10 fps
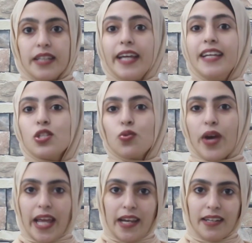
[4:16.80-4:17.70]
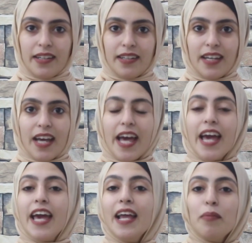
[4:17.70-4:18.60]
تاني سؤال
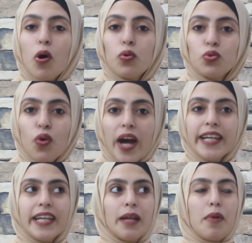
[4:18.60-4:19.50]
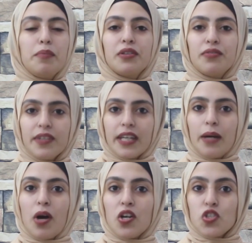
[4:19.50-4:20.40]
ايه الموضوع اللي لما
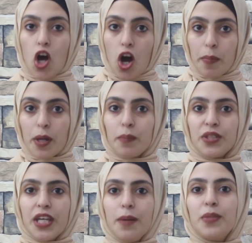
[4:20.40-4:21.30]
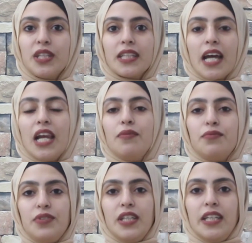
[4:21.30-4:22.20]
بيتفتح مع اصحابك بتحب تتكلم
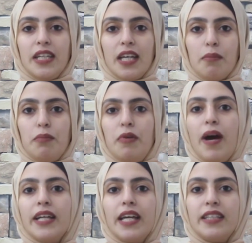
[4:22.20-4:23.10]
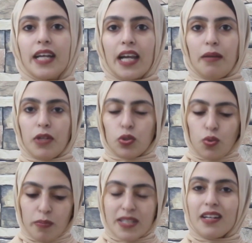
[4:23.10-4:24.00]
فيه بمعنى انك لما
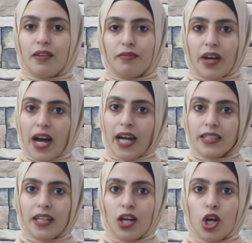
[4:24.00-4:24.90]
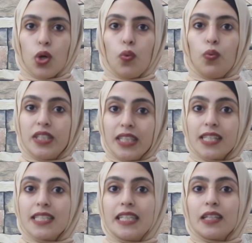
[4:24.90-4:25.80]
تكون مثلا في قاعده
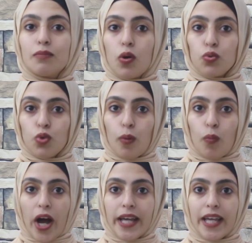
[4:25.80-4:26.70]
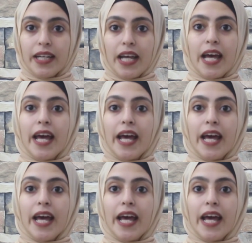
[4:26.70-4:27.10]
وتيجي سيره موضوع معين